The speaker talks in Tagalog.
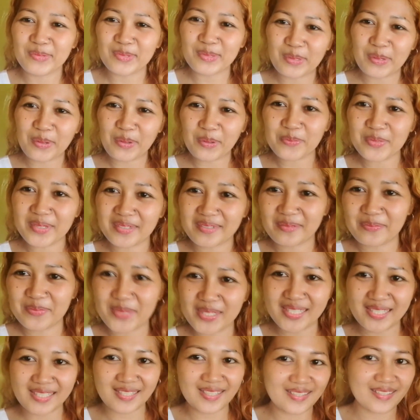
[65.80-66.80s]
Grabe ka
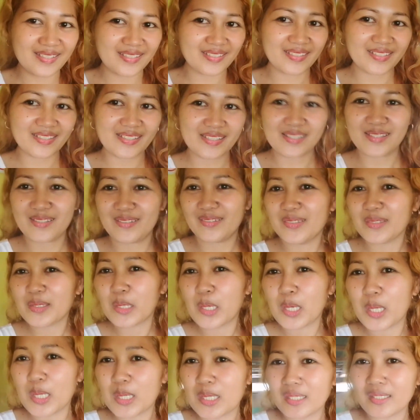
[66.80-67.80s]
Bisaya guys.
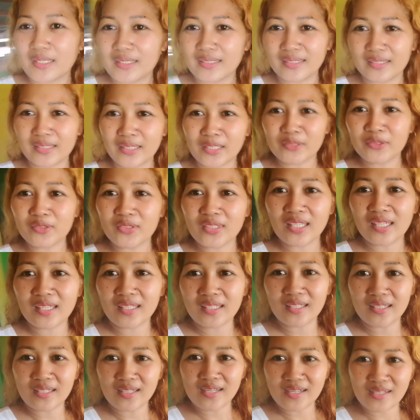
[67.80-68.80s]
Ganon
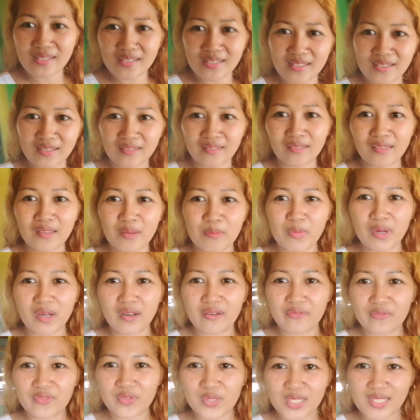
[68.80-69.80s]
talaga ang accent ng
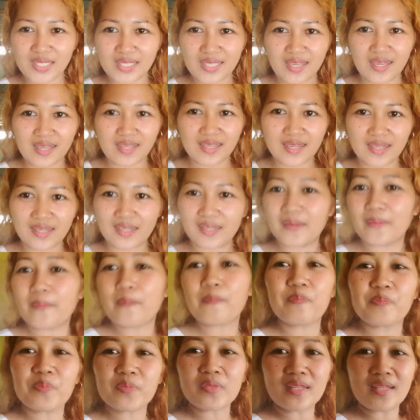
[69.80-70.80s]
mga Bisaya.
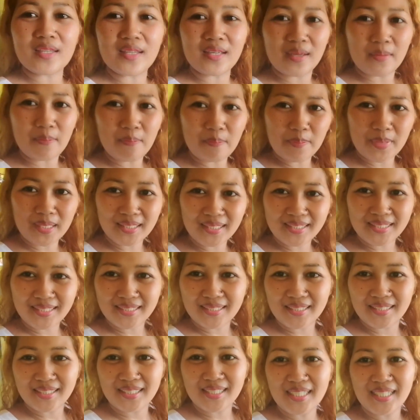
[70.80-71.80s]

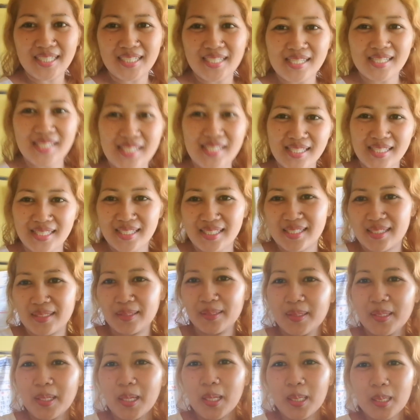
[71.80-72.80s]
Matitigas.
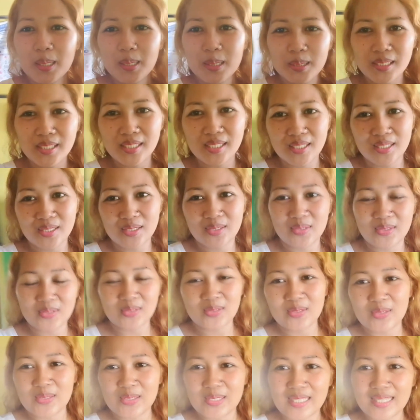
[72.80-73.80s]
So,
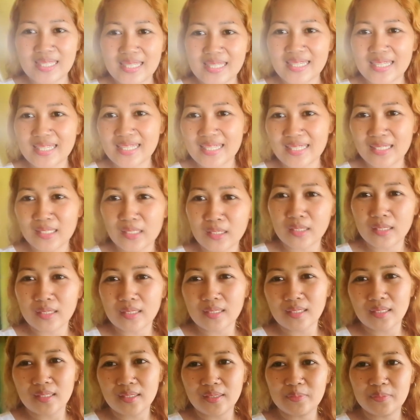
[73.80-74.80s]
ayan.
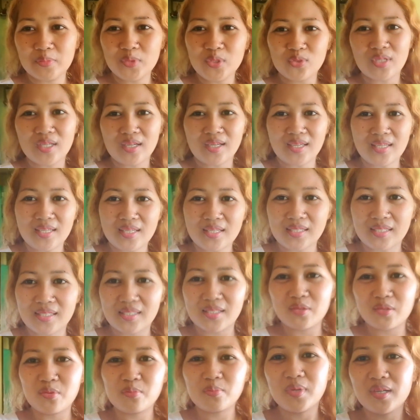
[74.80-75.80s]
Alam nyo
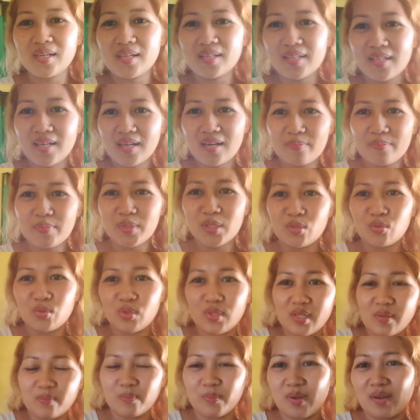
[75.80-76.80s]
guys, yung mga gamit ko
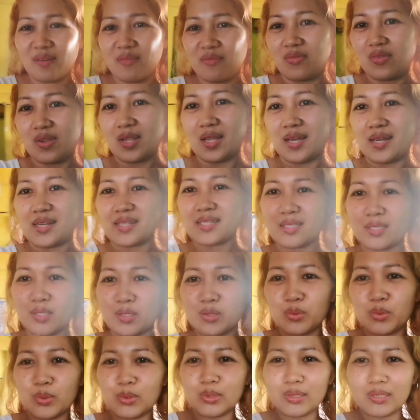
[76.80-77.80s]
sa pang vlog,
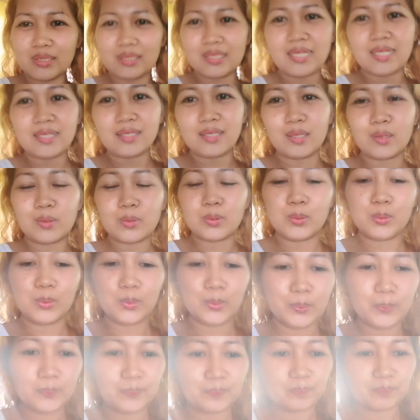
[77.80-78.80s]
yung dati
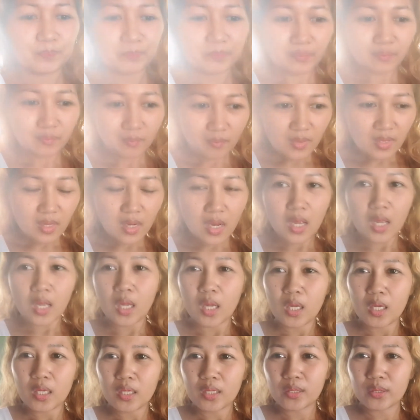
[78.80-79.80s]
kong
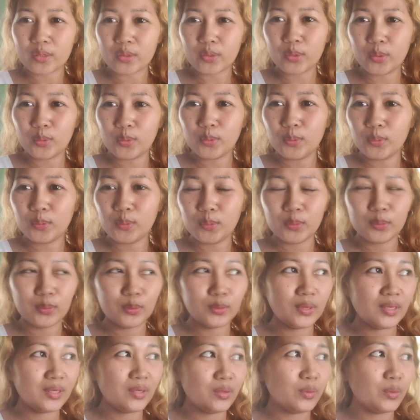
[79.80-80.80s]

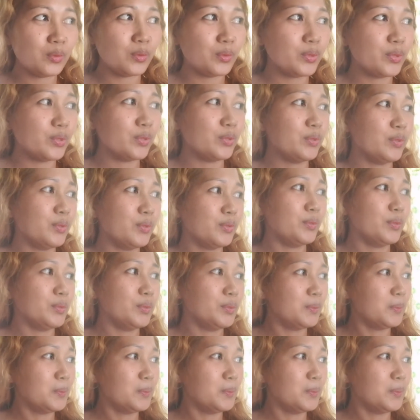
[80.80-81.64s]
yung ano ko yung